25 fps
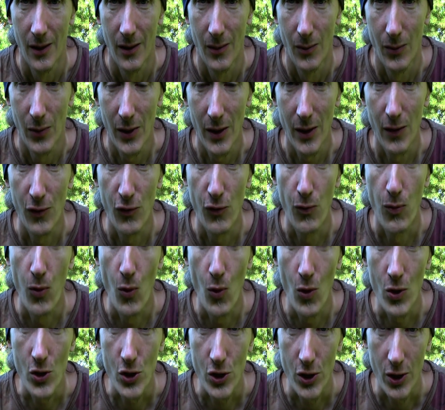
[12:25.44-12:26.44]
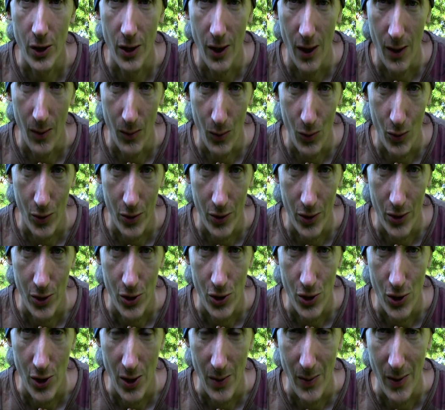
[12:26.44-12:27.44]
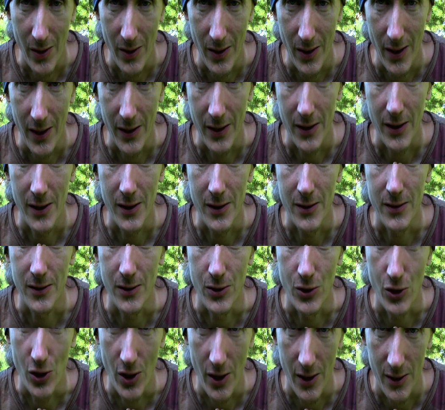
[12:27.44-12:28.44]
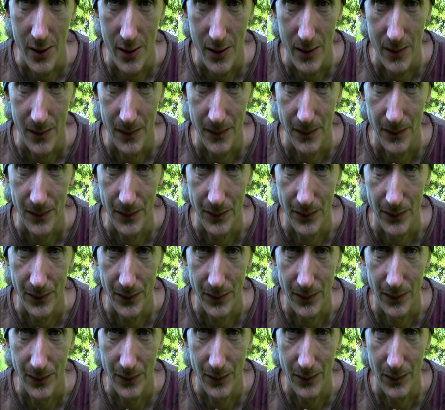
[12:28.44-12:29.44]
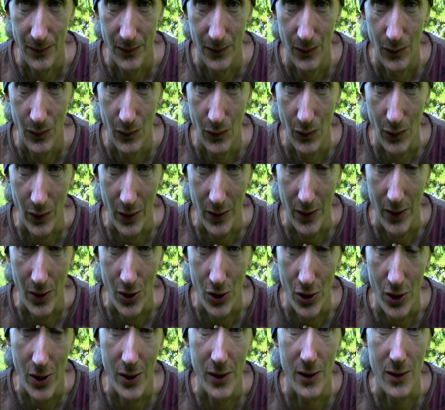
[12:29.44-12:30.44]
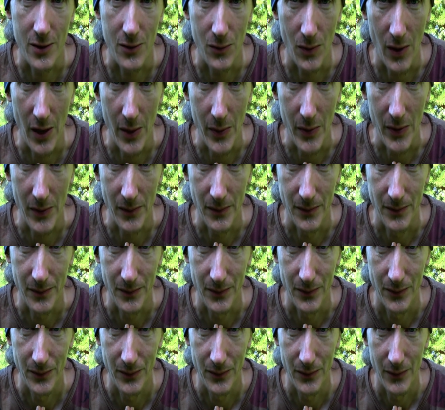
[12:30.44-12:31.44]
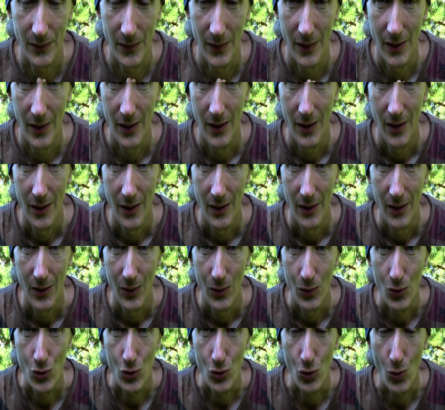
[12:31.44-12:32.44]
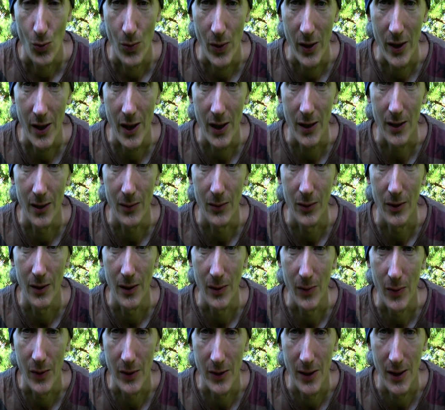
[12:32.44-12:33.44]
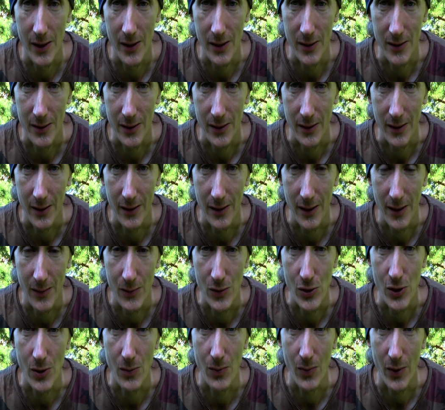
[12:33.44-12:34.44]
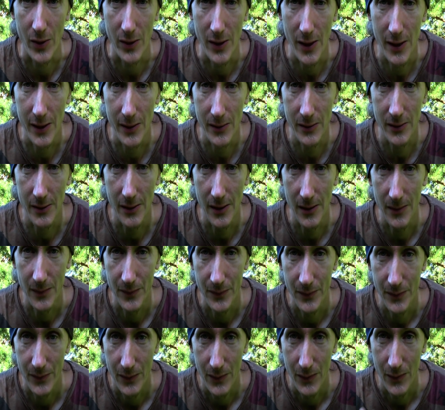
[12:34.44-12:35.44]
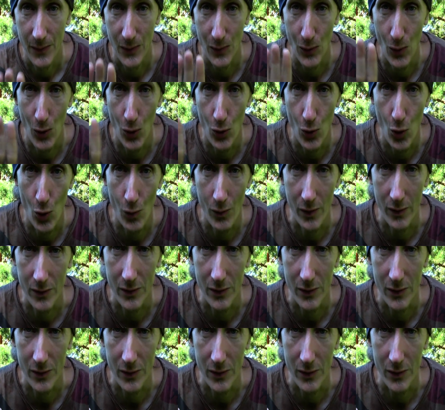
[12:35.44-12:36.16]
были в большей гармонии, чем она есть сейчас в отношении с вами. Ну что, приятно было поделиться тем, чем поделился. До новых